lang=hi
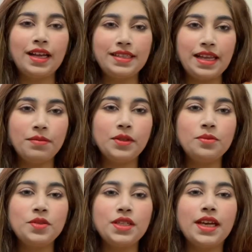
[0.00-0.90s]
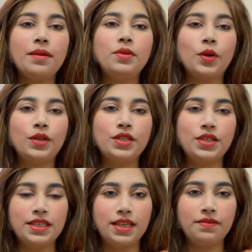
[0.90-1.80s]
असलम जी आई एम डॉक्टर
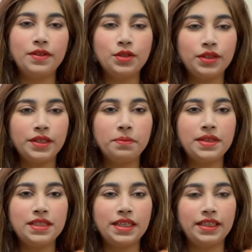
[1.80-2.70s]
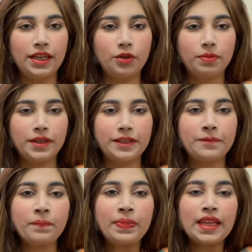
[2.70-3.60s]
शजा फिजोथेरापिस्ट एंड कैरोपेक्टर
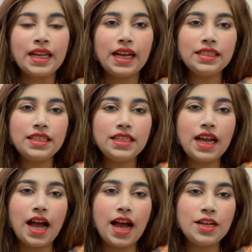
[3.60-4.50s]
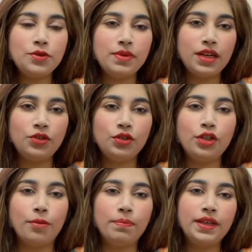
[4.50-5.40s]
अच्छा जी आज मेरा जो
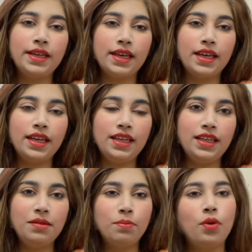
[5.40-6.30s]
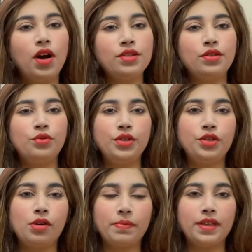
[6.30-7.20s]
टॉपिक है ये बहुत ज़रूरी
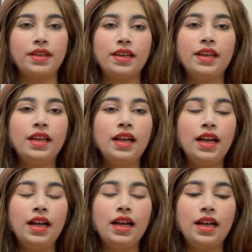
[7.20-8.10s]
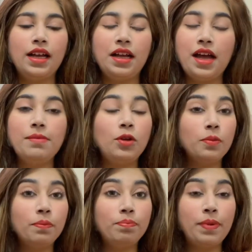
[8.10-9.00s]
टॉपिक है आ, हम
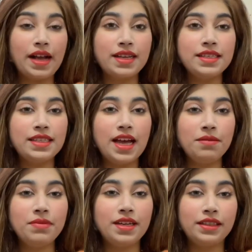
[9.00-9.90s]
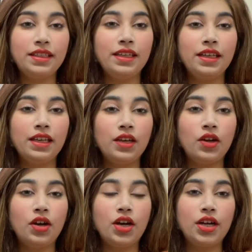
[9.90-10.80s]
लोग पाकिस्तान में रहते हैं
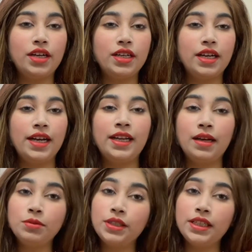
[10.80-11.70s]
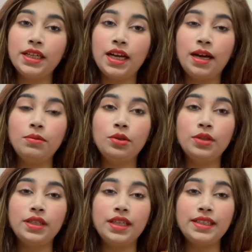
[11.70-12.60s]
और अल्हम्दुलिल्लाह हम
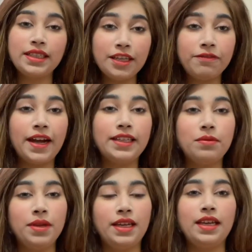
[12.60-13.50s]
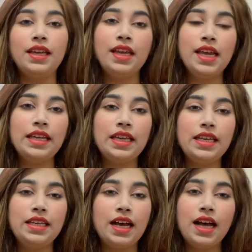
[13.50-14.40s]
लोग इतने फ़ायदे में हैं कि
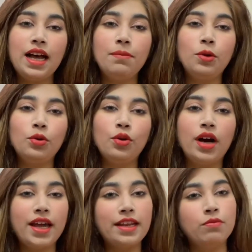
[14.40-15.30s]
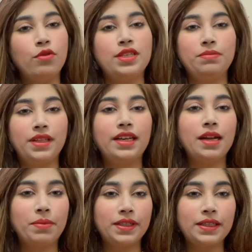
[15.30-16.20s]
यहाँ हम लोग को हर एक मौसम
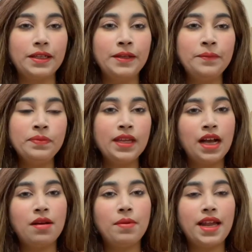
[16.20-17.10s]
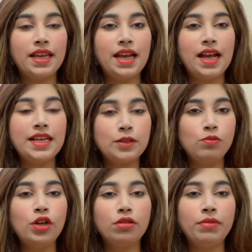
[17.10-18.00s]
देखना पड़ता है हमारे यहाँ इस
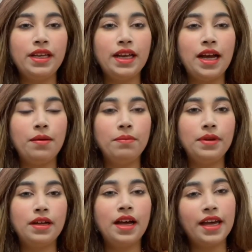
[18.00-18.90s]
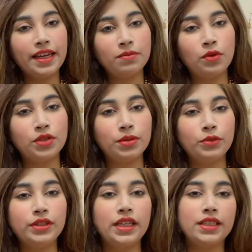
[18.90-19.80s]
मुल्क में हम हर एक मौसम
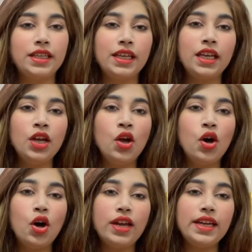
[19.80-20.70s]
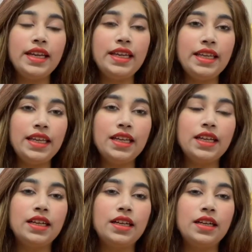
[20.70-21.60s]
को देखते हैं और
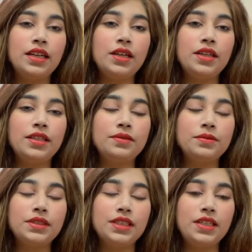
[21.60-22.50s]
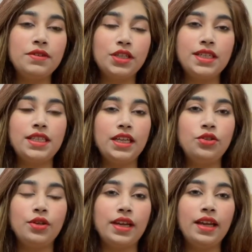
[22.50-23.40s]
इन्हीं की वजह से
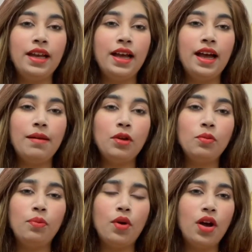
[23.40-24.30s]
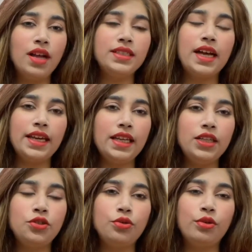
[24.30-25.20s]
जो है हम लोग बहुत सारी
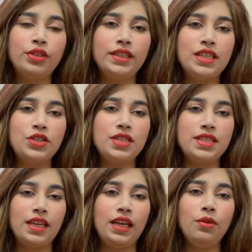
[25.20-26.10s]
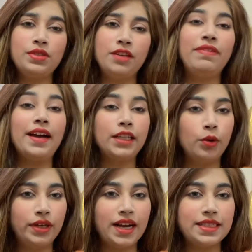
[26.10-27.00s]
जो कुदरत की चीज़ें हैं उससे फ़ायदा
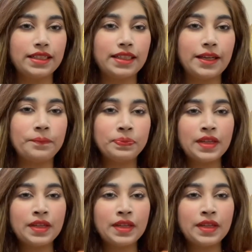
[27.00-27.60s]
उठा सकते हैं